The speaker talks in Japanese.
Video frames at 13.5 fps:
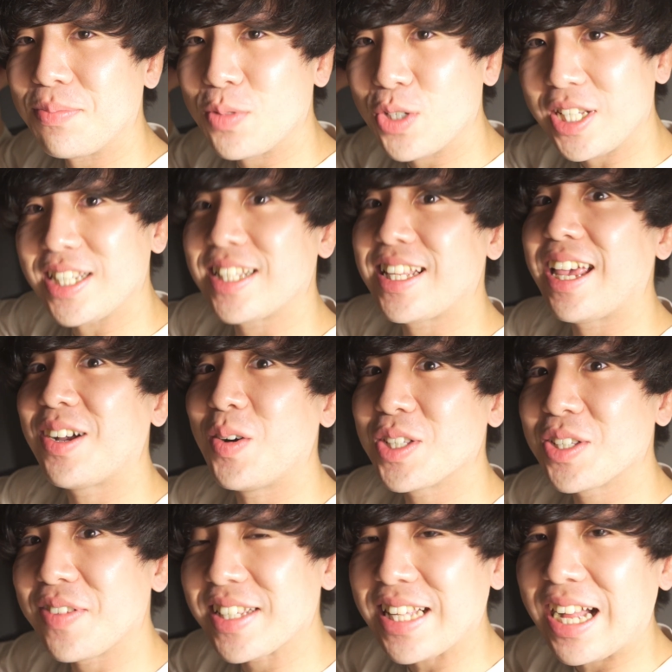無事成功
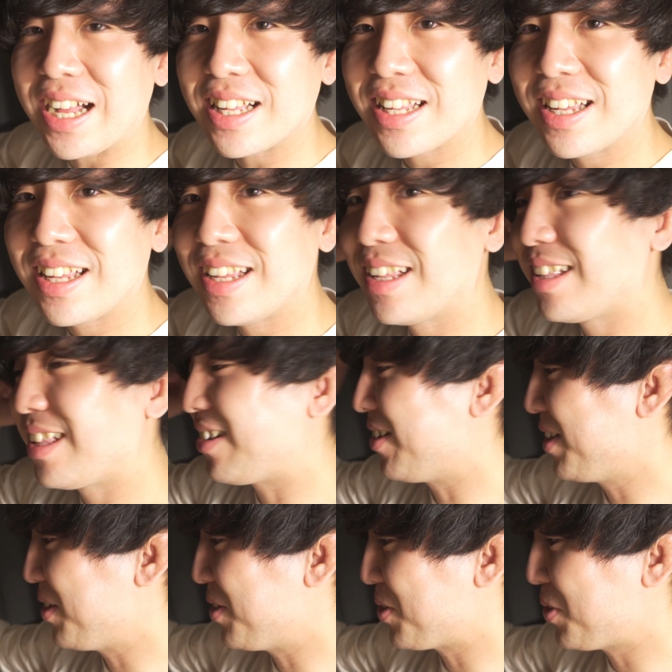しましたでこ
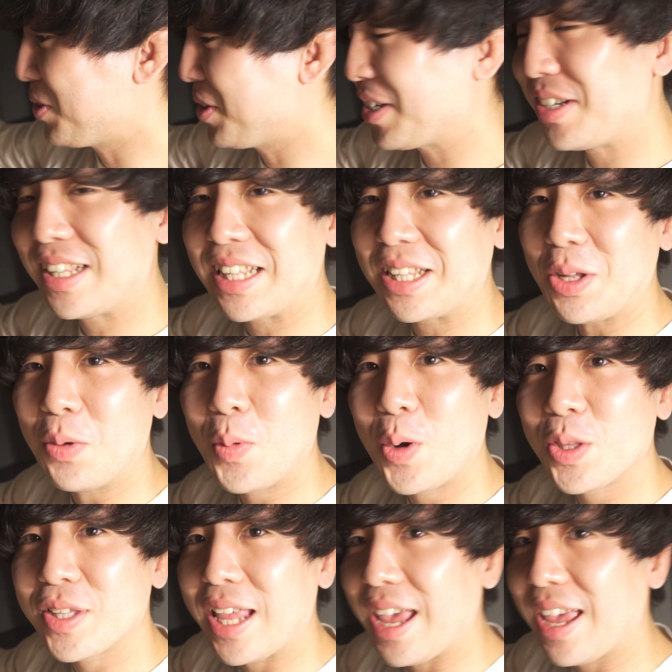れで喜んでくれたと思う
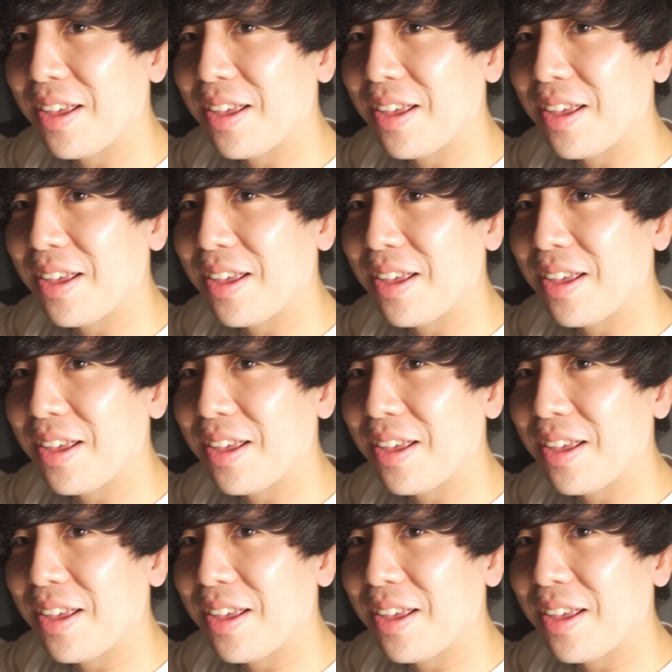ので